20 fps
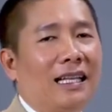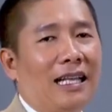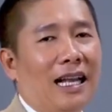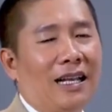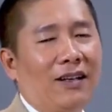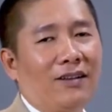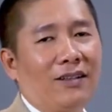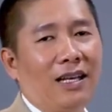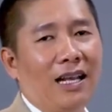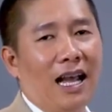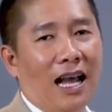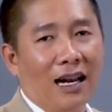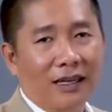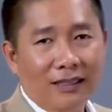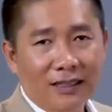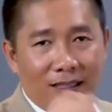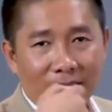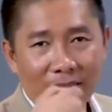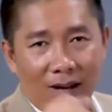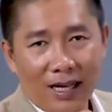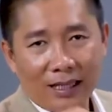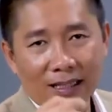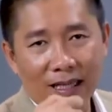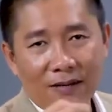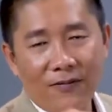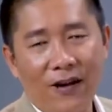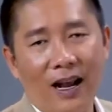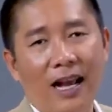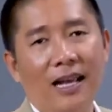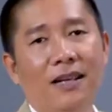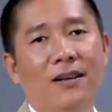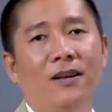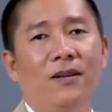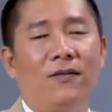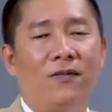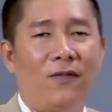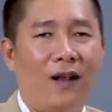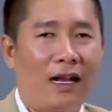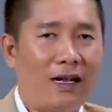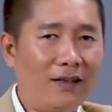Thầy có thể ăn được bằng tay phải
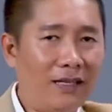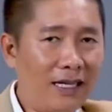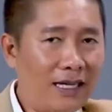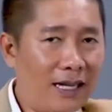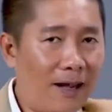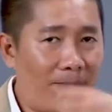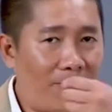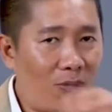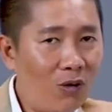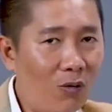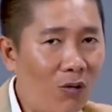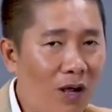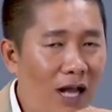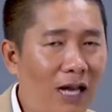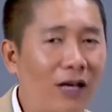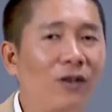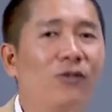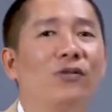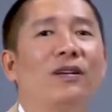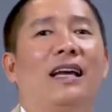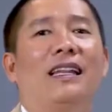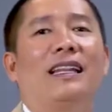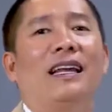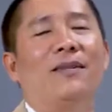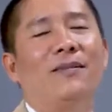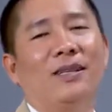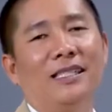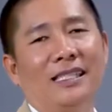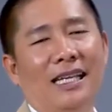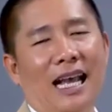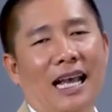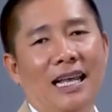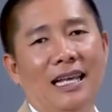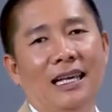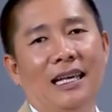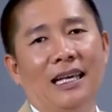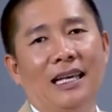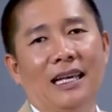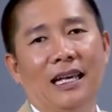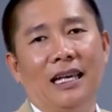Và có thể cầm đũa ăn luôn cả tay bên trái
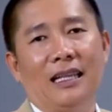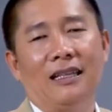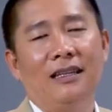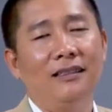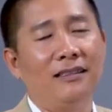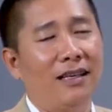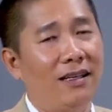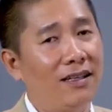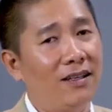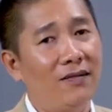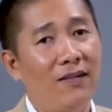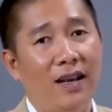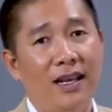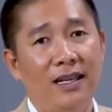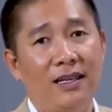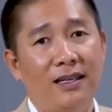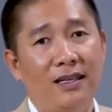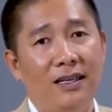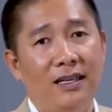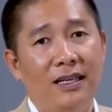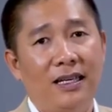Tương tự như vậy